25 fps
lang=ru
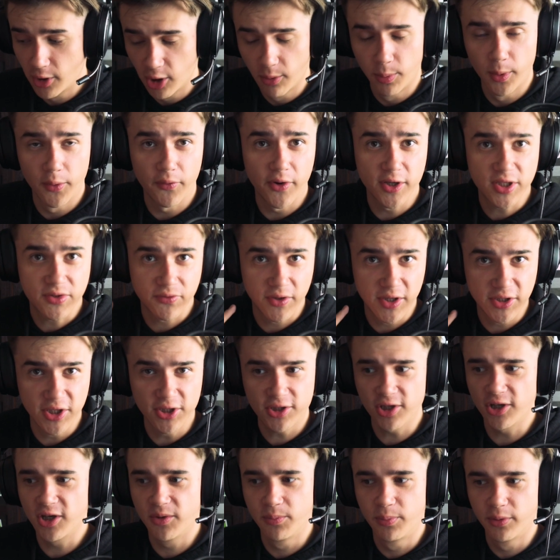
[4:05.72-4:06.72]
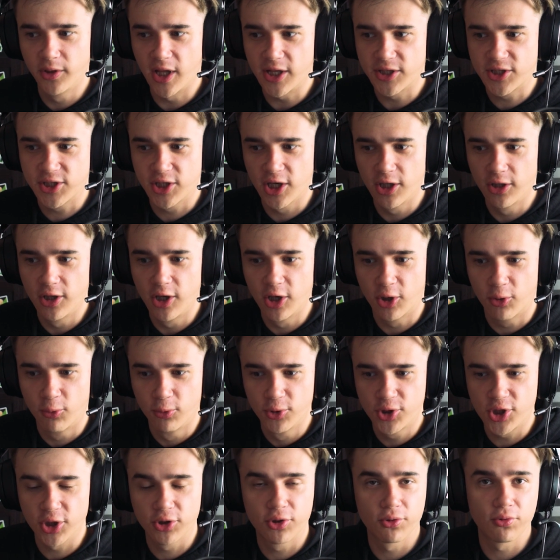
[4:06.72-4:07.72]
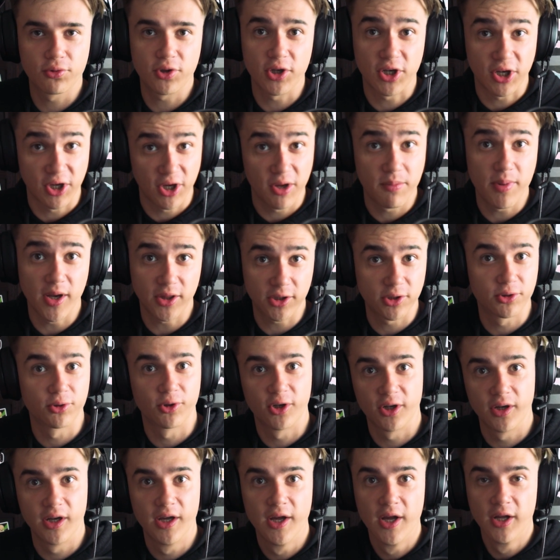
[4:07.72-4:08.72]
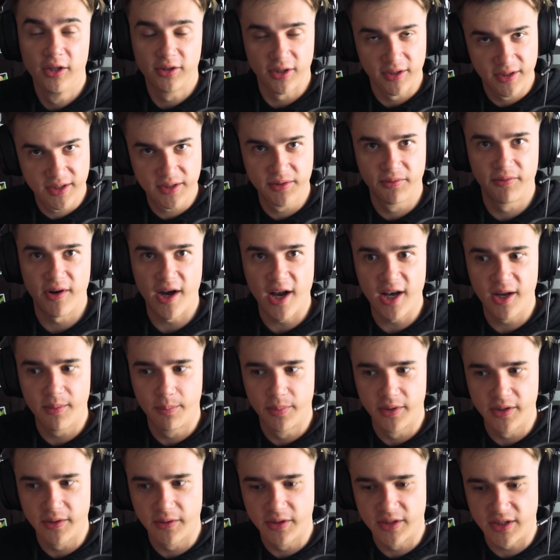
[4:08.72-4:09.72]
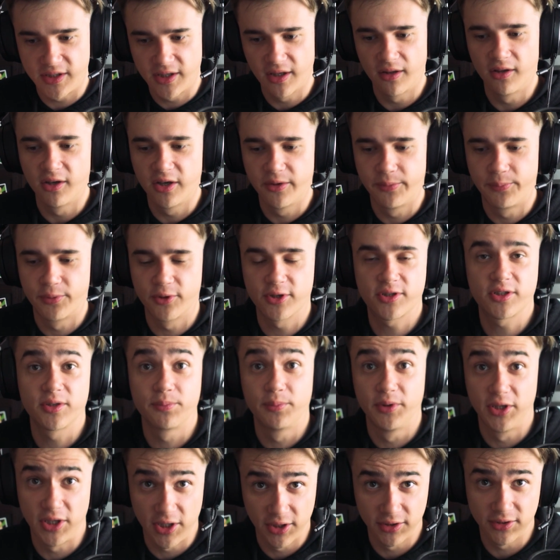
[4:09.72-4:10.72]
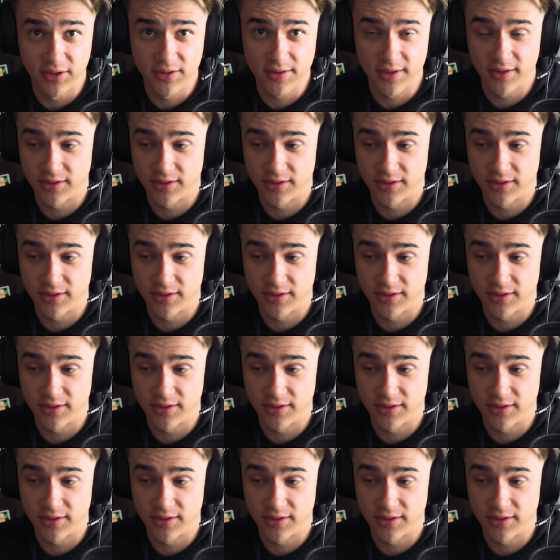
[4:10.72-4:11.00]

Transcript: Был бы у вас водитель, и была целая куча других ребят, которые танцевали бы, сделали просто бы хит из